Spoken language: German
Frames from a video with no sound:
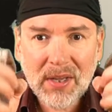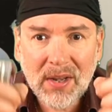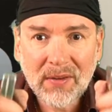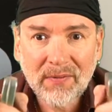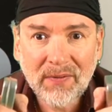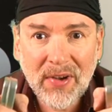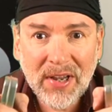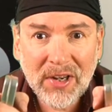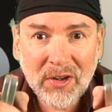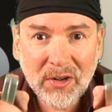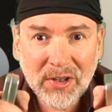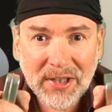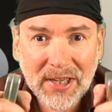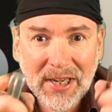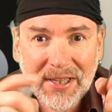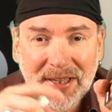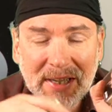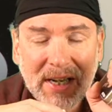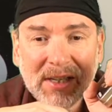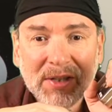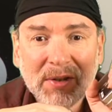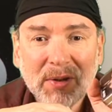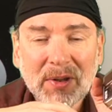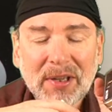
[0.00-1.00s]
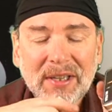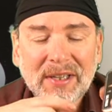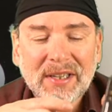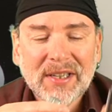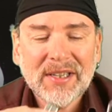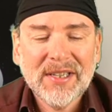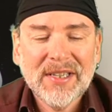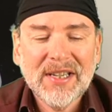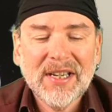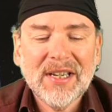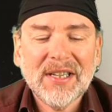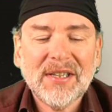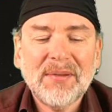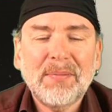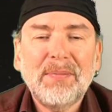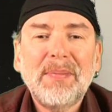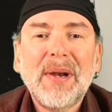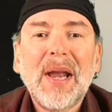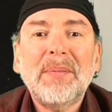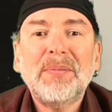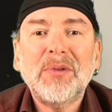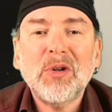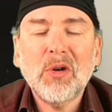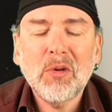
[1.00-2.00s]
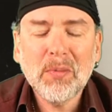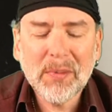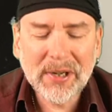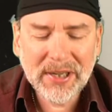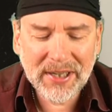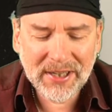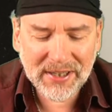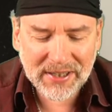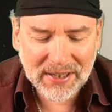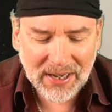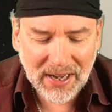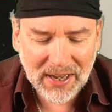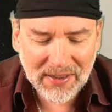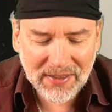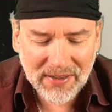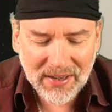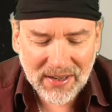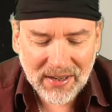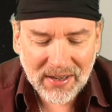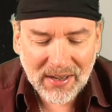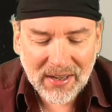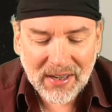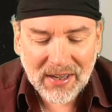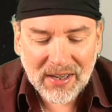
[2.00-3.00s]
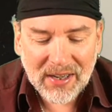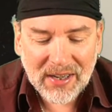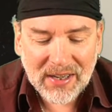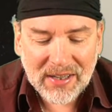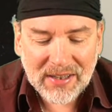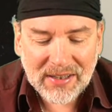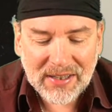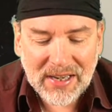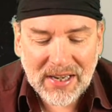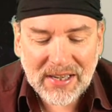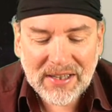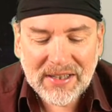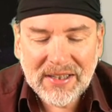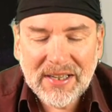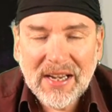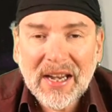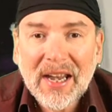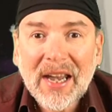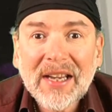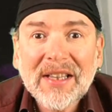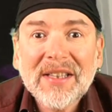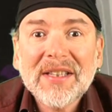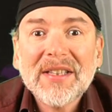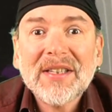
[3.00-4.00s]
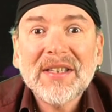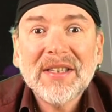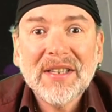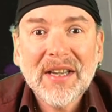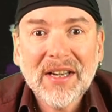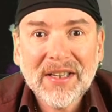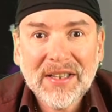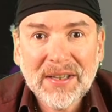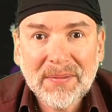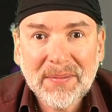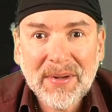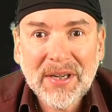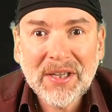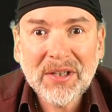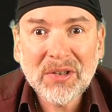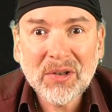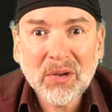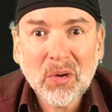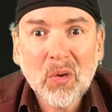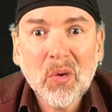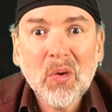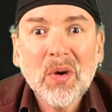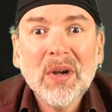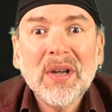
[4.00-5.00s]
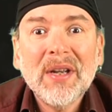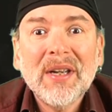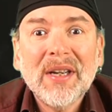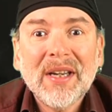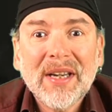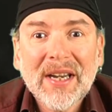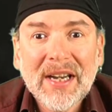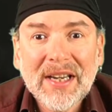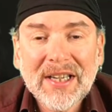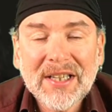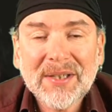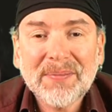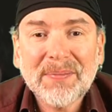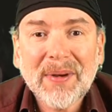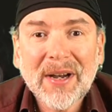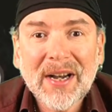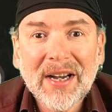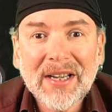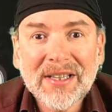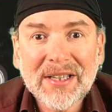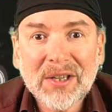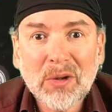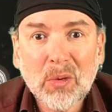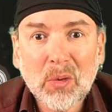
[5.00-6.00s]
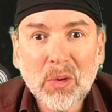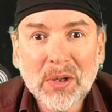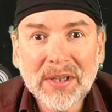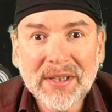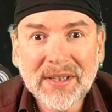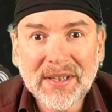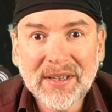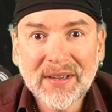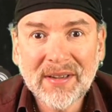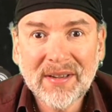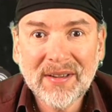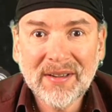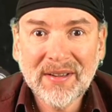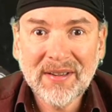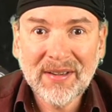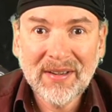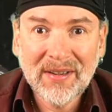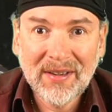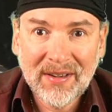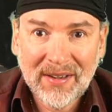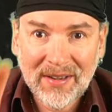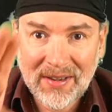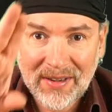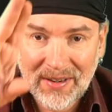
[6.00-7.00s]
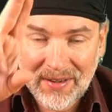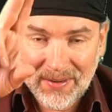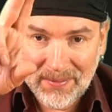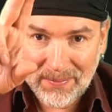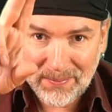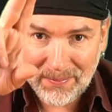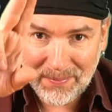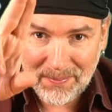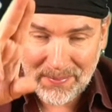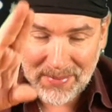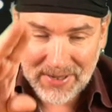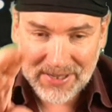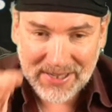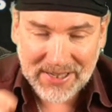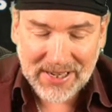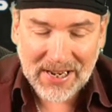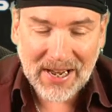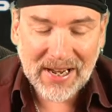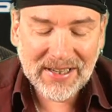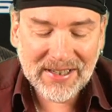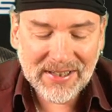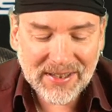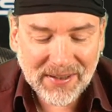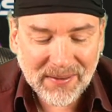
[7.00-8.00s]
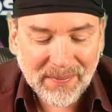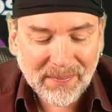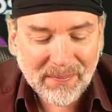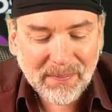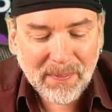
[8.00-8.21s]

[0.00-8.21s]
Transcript: Wenn euch das also interessiert, bleibt unbedingt dran denn direkt nach dem Intro geht es bereits los. Bis gleich.